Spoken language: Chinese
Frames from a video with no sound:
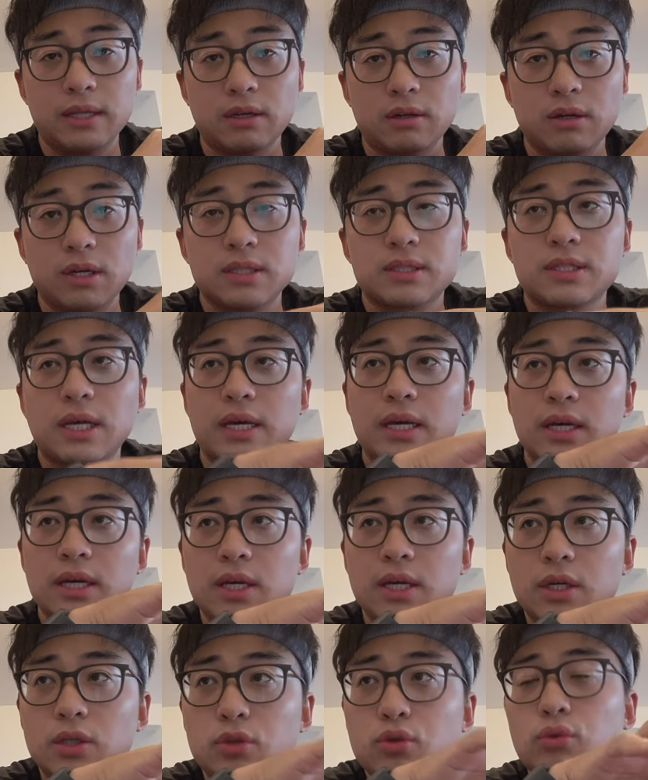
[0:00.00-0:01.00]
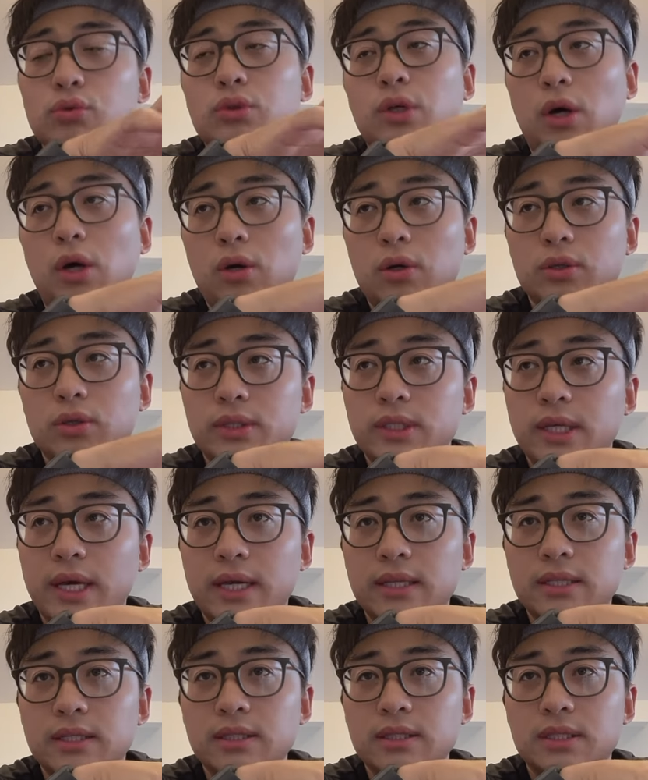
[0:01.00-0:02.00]
到了，在中超
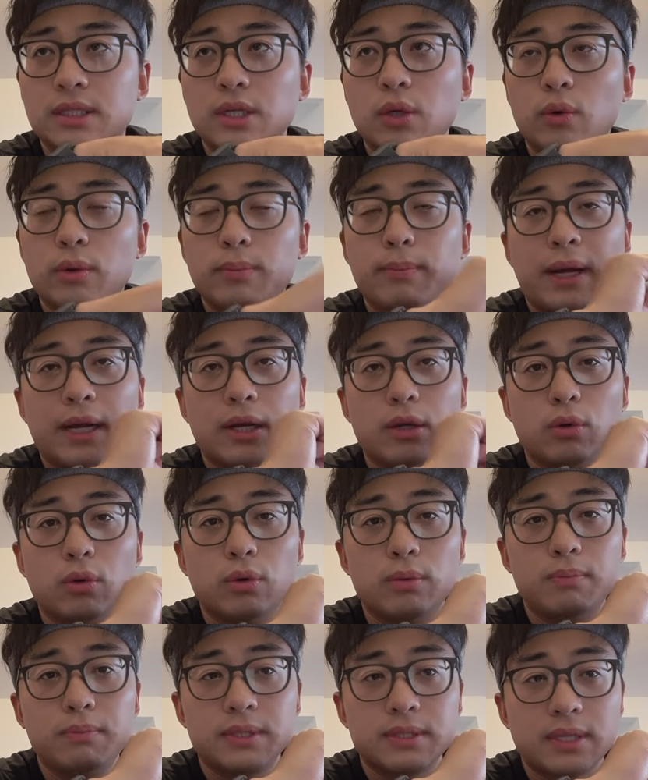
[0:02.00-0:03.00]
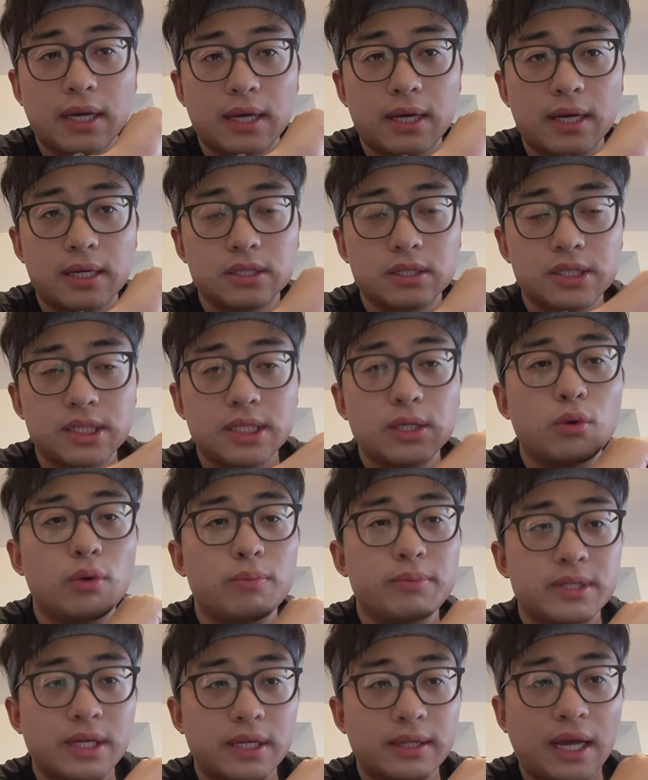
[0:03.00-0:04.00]
前几轮吧，六轮比赛还是七
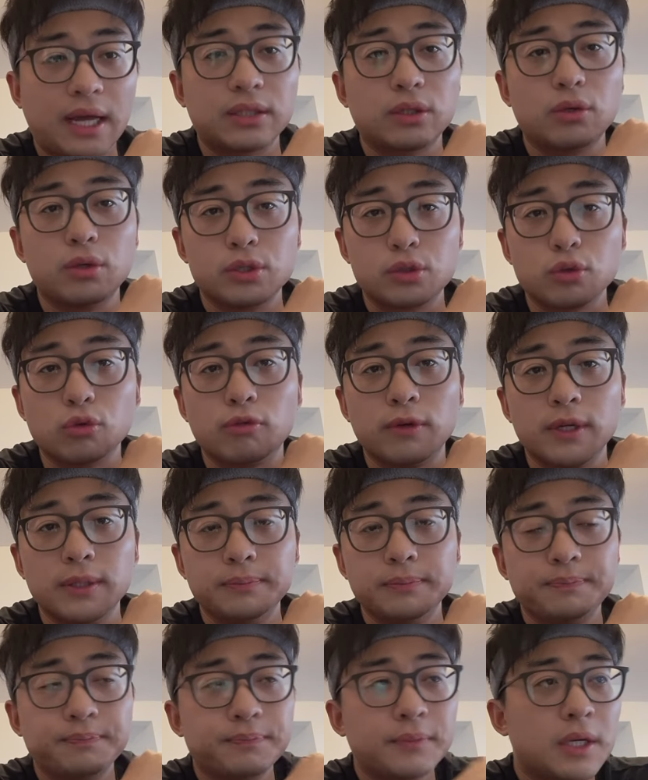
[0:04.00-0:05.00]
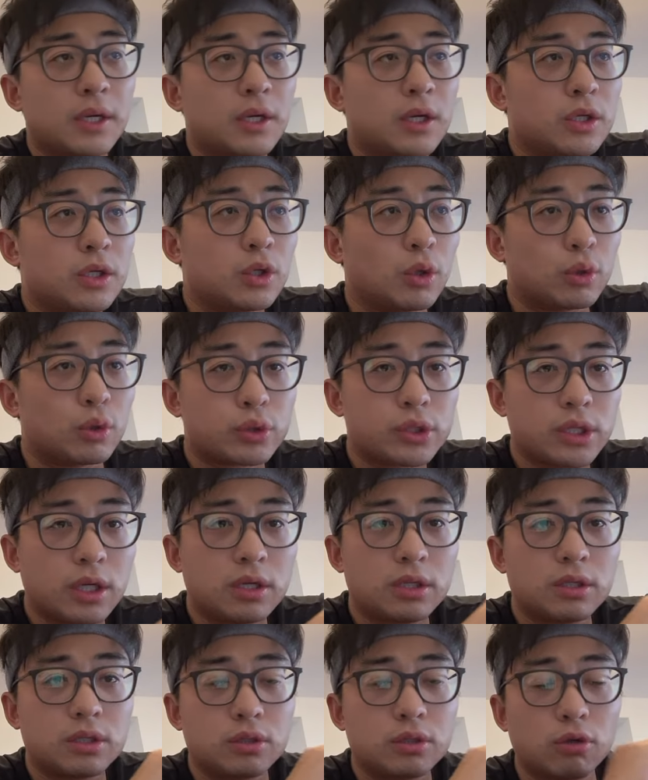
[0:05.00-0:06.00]
轮比赛拿到了九分，有
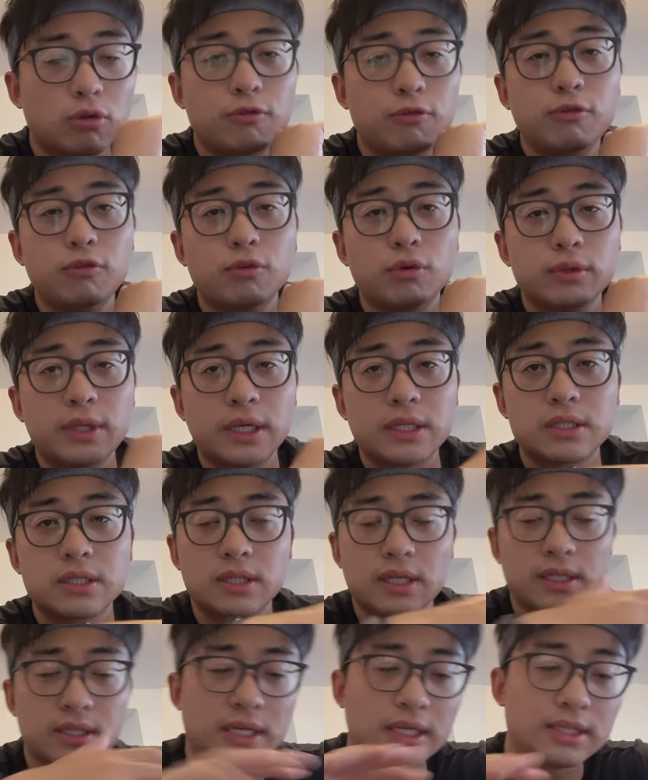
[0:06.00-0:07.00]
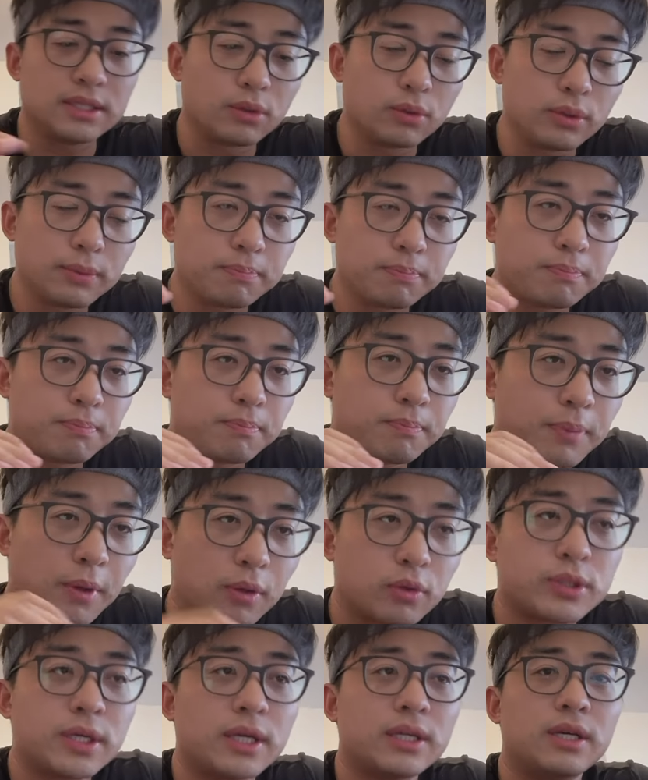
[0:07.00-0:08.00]
胜有负，但是他前几轮
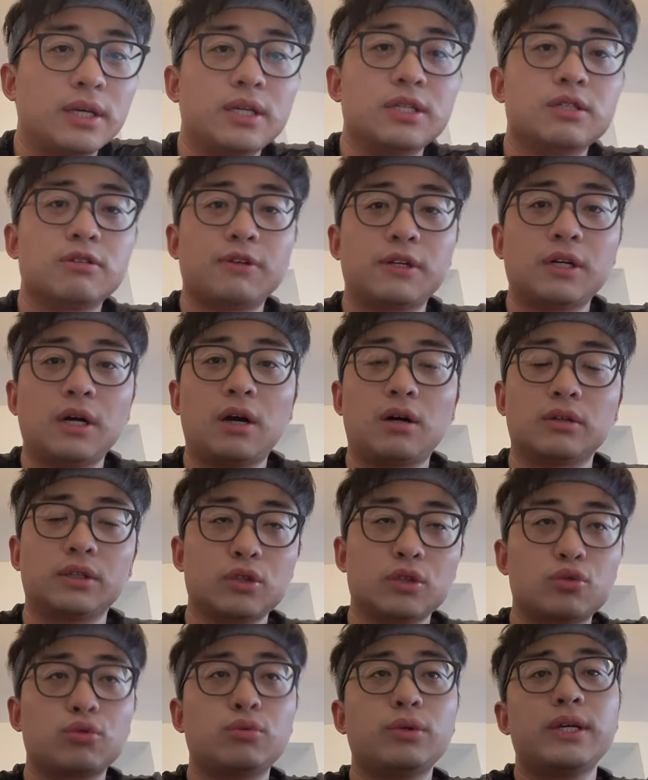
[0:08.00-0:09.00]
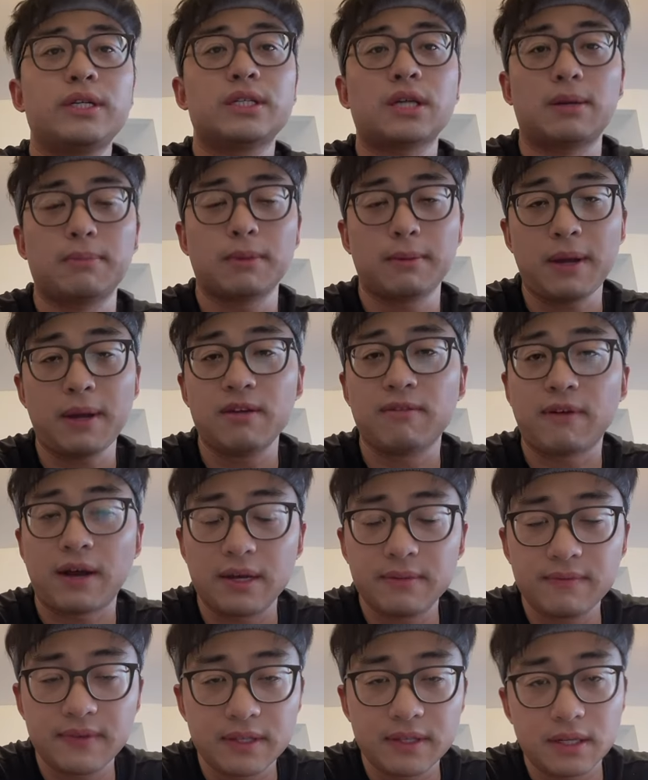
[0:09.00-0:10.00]
表现的一直非常好，他输的一场没办
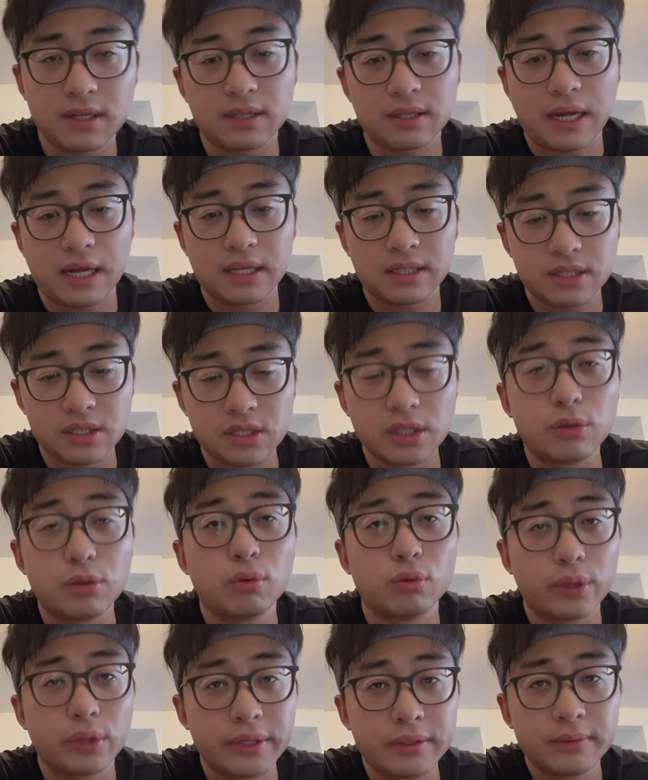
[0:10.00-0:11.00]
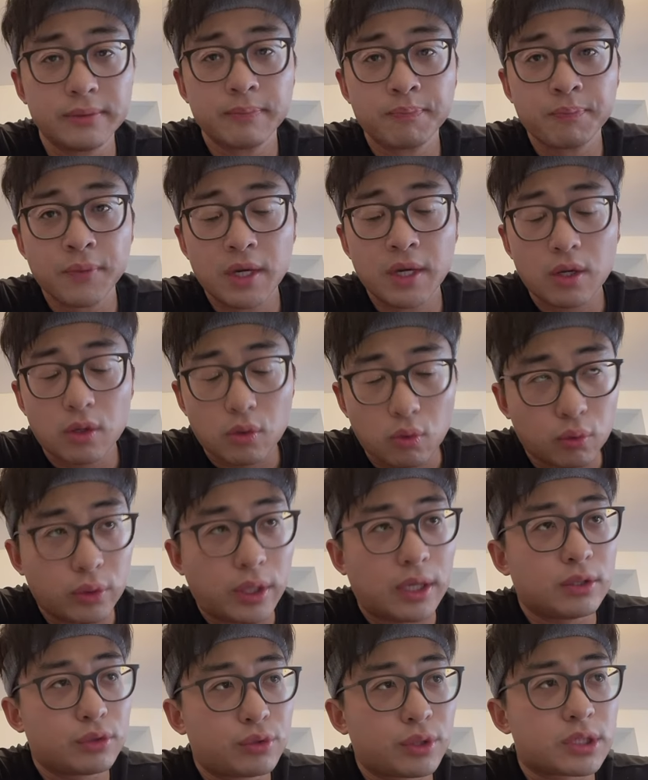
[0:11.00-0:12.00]
法，因为那个打那个山东鲁能，鲁
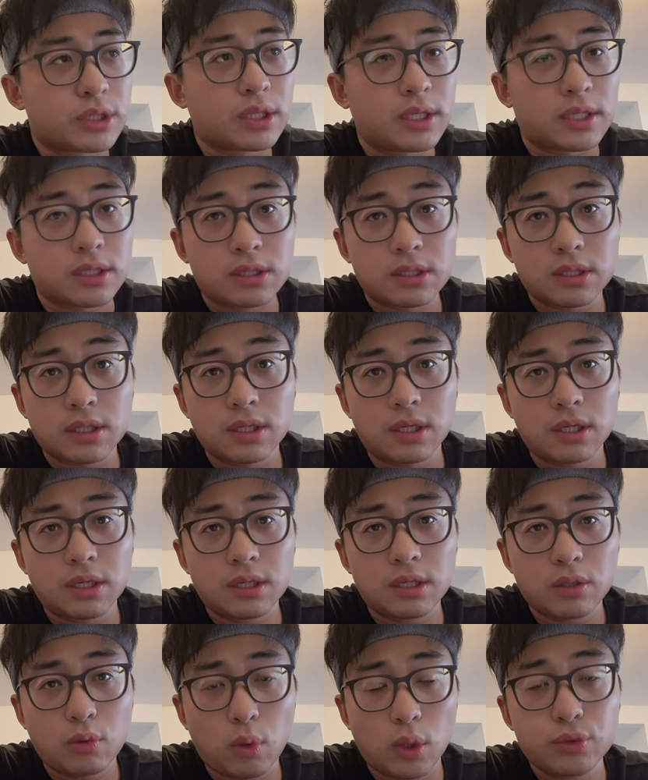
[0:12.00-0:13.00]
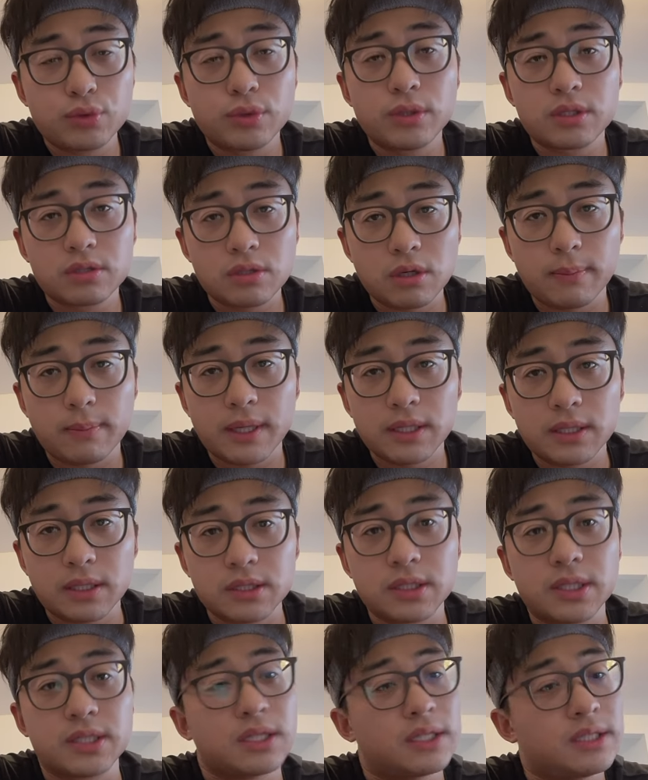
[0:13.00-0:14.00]
能确实也是这个冠军的热门，而
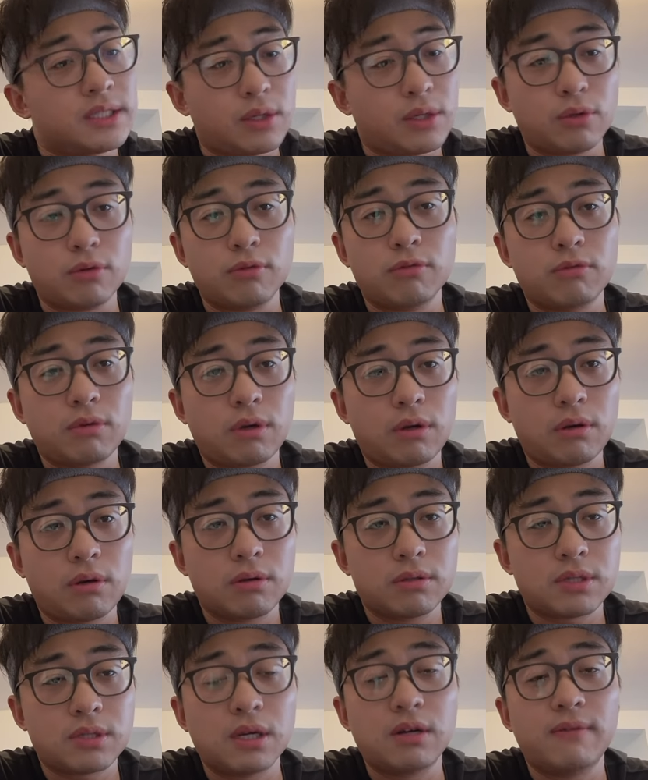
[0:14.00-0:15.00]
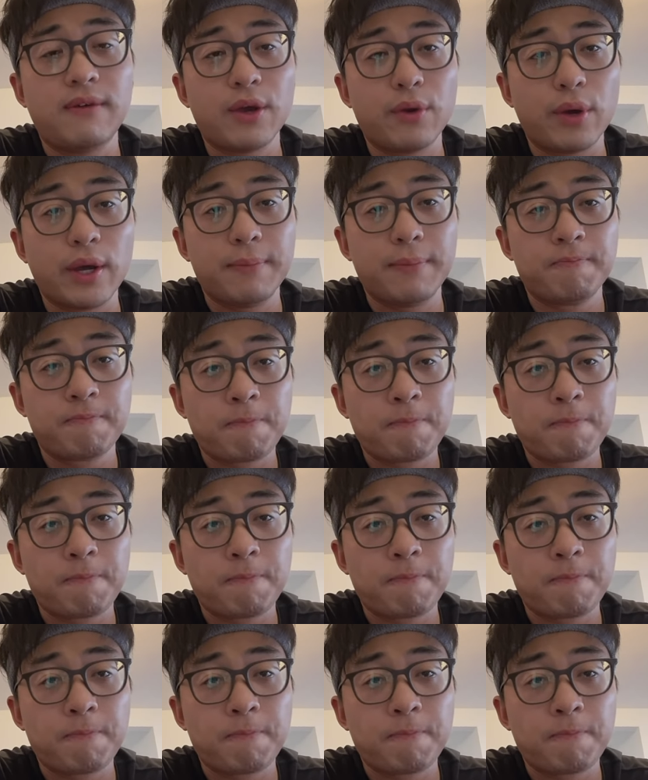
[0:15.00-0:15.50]
且人家有三个外援。